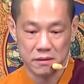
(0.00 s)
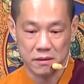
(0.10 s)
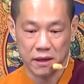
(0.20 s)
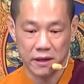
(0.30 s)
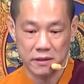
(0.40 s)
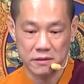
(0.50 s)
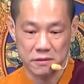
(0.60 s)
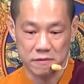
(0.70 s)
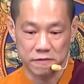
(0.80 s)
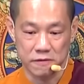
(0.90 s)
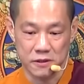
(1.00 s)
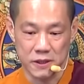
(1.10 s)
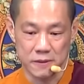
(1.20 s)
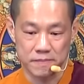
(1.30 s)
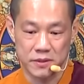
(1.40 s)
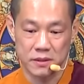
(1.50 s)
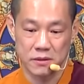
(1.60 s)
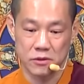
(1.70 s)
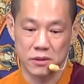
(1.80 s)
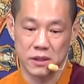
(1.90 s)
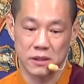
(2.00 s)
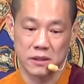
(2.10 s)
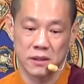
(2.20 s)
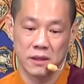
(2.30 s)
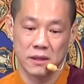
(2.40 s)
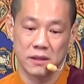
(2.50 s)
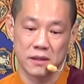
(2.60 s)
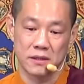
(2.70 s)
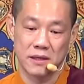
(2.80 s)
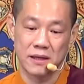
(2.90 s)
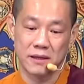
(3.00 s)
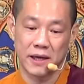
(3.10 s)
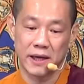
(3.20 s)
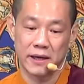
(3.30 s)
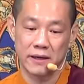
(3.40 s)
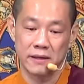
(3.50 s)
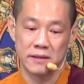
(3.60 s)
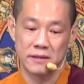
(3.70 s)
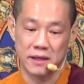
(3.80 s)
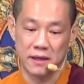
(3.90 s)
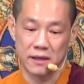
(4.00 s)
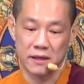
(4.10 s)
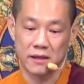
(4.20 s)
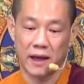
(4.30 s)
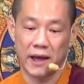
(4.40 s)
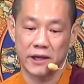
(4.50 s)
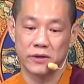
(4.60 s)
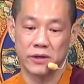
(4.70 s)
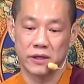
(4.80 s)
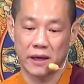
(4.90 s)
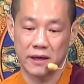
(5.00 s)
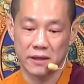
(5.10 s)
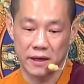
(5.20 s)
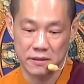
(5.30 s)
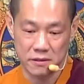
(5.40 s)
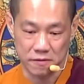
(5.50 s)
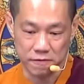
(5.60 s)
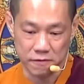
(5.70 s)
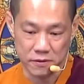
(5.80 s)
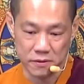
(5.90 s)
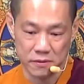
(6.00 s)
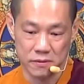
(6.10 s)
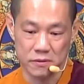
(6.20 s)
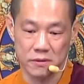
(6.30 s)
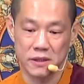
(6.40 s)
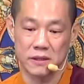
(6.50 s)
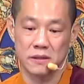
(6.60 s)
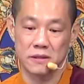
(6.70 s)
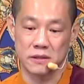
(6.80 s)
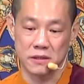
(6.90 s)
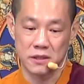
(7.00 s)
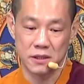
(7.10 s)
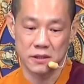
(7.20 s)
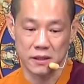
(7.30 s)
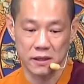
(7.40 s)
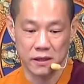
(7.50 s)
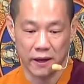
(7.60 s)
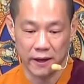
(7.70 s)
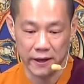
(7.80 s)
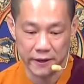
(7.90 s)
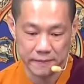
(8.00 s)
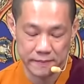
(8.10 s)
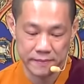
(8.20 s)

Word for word: 胎死腹中，所以3胎。减了1胎又1胎，胎死腹中，所以只剩1胎。